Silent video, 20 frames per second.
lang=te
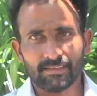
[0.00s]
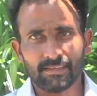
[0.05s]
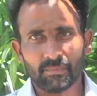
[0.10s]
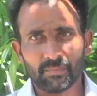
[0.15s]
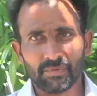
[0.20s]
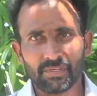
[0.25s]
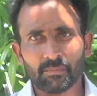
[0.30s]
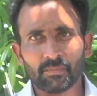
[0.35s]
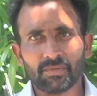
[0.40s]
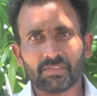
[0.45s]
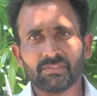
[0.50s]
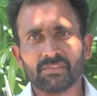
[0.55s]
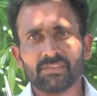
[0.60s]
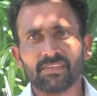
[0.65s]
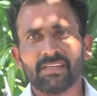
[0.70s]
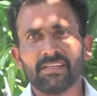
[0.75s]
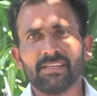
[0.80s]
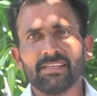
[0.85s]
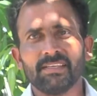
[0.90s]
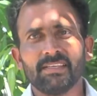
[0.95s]
నా పేరు మోసన్
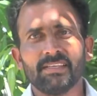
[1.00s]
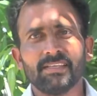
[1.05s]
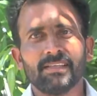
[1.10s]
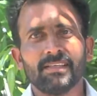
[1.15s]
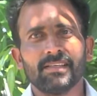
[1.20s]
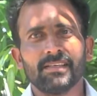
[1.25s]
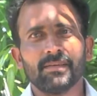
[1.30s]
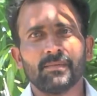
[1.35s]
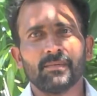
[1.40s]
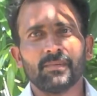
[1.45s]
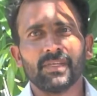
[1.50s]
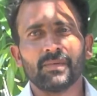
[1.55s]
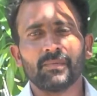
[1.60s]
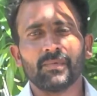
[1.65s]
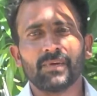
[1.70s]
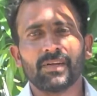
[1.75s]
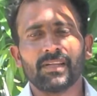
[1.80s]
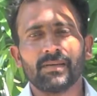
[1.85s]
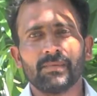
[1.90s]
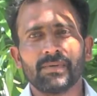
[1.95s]
రెడ్డి మాది
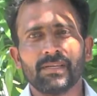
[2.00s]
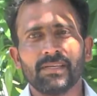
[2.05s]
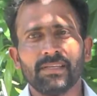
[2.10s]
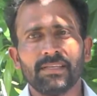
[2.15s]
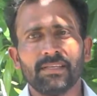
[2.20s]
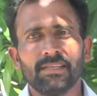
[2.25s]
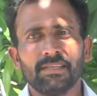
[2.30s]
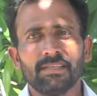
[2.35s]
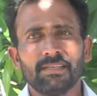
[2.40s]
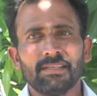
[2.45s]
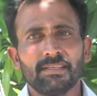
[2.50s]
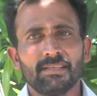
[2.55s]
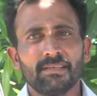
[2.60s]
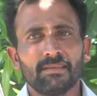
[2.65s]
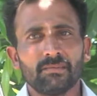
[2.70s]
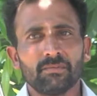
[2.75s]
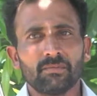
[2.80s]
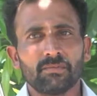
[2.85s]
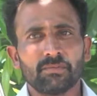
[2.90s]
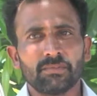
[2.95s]
పుట్లాపల్లి
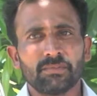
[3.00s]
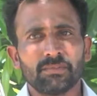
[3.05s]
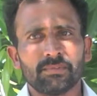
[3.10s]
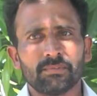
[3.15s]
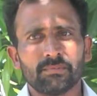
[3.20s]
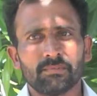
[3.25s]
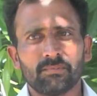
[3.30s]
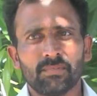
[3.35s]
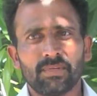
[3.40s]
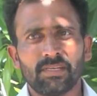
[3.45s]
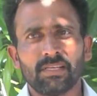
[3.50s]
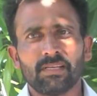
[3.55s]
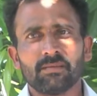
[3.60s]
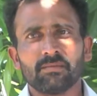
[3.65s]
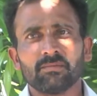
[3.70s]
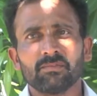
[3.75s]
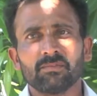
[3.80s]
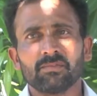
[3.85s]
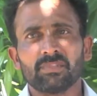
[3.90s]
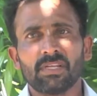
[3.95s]
మండలం
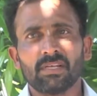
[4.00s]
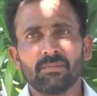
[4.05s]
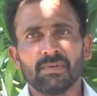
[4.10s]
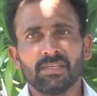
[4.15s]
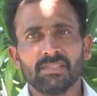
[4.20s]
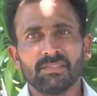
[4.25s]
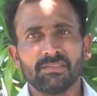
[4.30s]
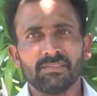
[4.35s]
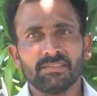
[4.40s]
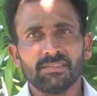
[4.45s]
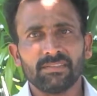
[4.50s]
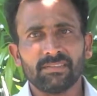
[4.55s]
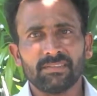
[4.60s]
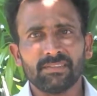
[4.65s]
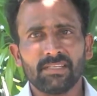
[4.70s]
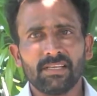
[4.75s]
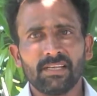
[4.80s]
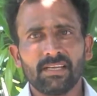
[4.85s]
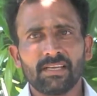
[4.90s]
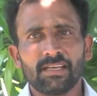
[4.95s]
హుస్నాబాద్
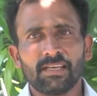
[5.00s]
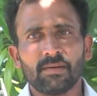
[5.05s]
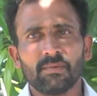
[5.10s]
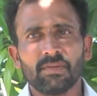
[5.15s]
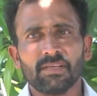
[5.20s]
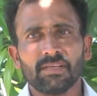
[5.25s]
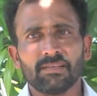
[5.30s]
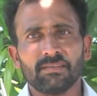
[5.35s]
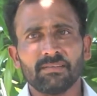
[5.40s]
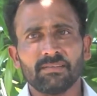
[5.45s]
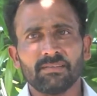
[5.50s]
జిల్లా కరీంనగర్